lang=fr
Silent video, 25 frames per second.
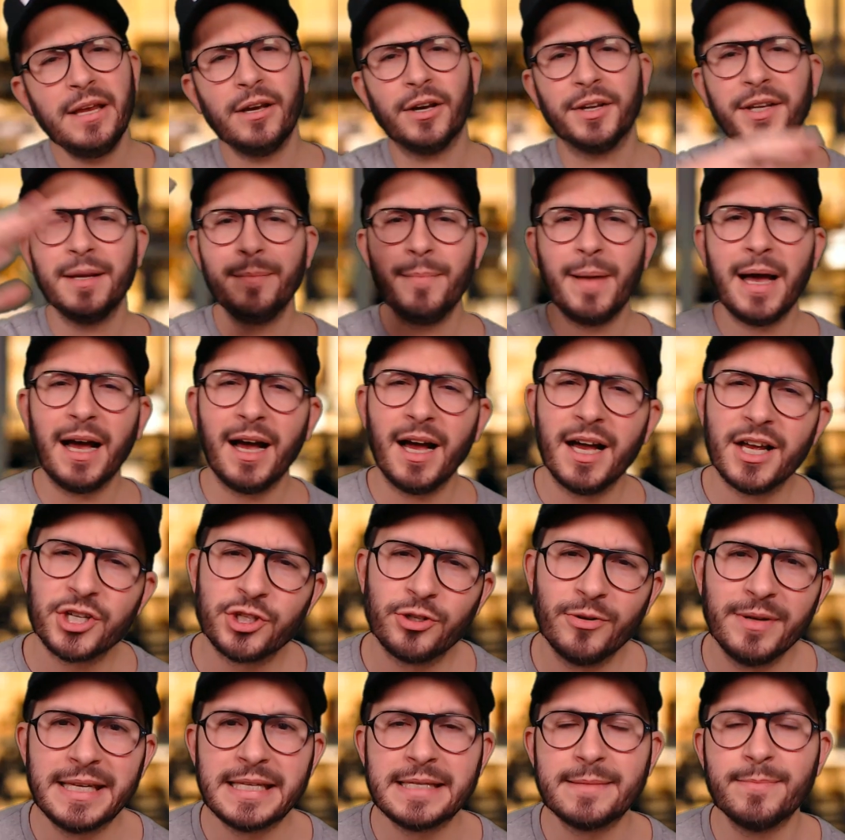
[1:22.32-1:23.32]
démarrage de
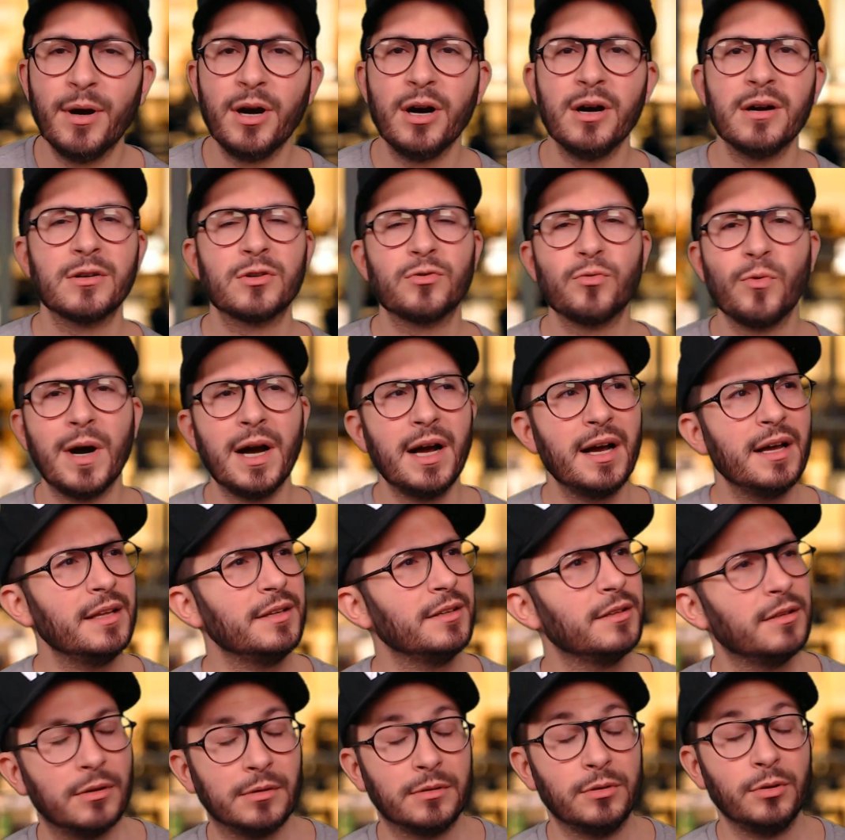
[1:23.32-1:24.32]
Xbox One,
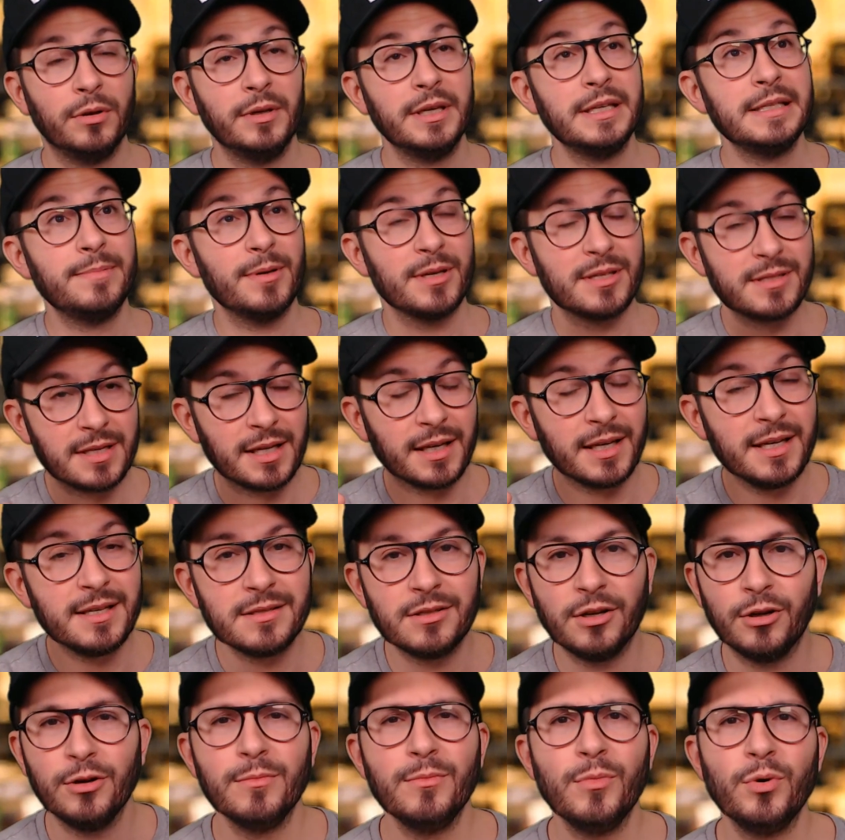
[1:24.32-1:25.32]
euh, de Xbox Series dans
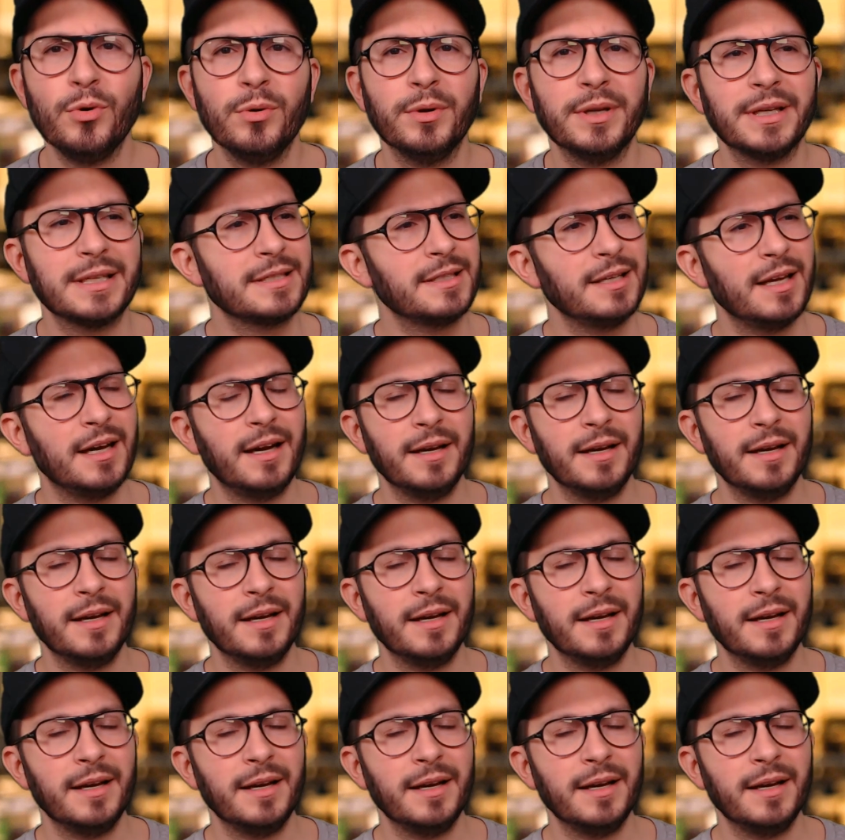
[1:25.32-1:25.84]
le monde, etc.